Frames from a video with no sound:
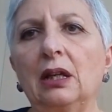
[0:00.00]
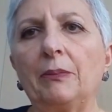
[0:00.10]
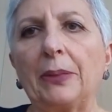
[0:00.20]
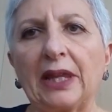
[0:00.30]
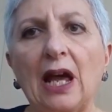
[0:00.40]

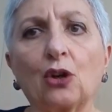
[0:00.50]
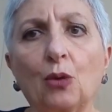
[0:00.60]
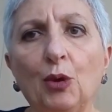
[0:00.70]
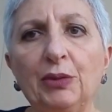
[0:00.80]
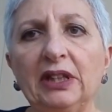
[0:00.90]
e che ha
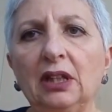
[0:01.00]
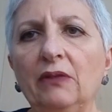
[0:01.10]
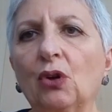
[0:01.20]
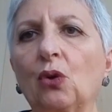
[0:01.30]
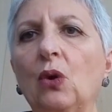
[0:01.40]
come
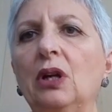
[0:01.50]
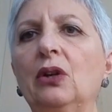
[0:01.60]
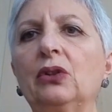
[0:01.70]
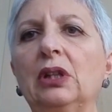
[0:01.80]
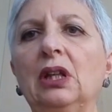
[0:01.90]
obiettivo
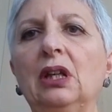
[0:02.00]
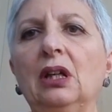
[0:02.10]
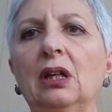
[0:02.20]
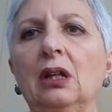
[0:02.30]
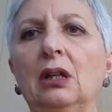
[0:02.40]
quello di
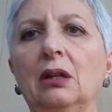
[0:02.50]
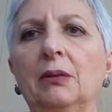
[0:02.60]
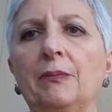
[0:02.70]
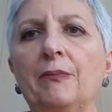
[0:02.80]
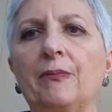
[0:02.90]

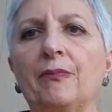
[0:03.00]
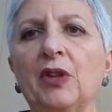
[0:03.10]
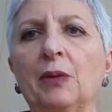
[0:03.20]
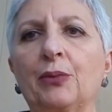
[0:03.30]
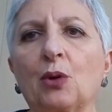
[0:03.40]
eh,
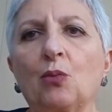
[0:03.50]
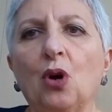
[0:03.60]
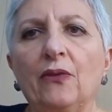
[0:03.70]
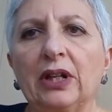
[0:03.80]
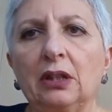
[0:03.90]

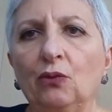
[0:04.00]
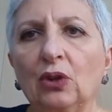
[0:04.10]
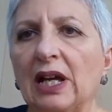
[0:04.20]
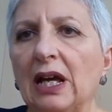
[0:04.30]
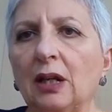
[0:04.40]
promuovere,
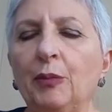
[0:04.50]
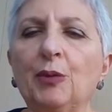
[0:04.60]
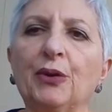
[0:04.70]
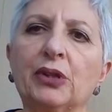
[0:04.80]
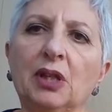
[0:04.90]
divulgare il più
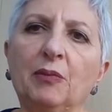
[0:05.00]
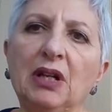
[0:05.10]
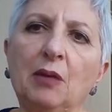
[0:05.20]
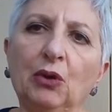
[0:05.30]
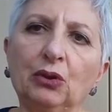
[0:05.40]

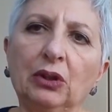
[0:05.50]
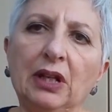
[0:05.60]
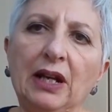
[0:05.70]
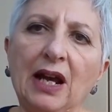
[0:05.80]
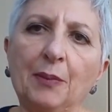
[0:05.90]
possibile il mondo
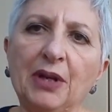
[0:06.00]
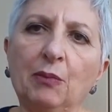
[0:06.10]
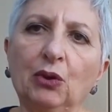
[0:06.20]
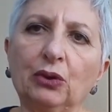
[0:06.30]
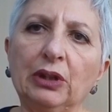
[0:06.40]
delle api e il
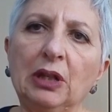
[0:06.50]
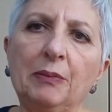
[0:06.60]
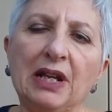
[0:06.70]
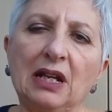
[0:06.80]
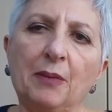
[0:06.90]
mondo del
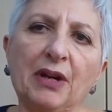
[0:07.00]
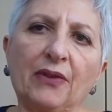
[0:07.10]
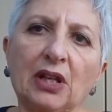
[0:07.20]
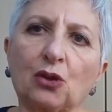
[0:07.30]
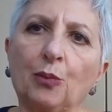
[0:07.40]
miele per
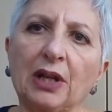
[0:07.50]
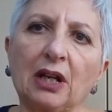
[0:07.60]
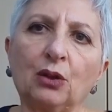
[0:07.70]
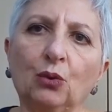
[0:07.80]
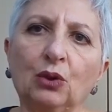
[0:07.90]
far scoprire
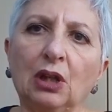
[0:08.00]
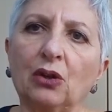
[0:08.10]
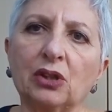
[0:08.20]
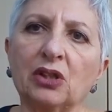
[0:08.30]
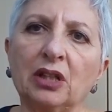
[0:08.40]
a tutti
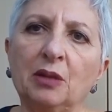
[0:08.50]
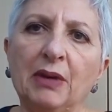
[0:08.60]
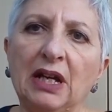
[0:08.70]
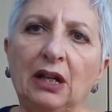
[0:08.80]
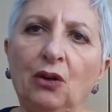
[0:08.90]
cosa c'è di
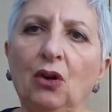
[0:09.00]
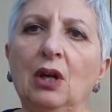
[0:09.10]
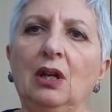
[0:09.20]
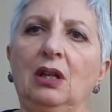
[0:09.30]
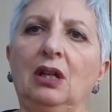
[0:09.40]
bello
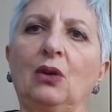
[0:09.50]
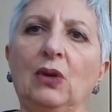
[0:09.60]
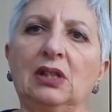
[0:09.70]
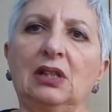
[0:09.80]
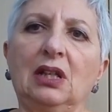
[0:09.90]
in
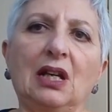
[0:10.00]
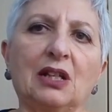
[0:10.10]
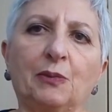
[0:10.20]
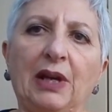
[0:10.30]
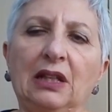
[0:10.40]
questi
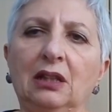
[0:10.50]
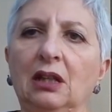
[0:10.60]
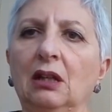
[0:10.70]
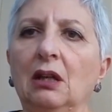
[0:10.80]
aspetti, eh,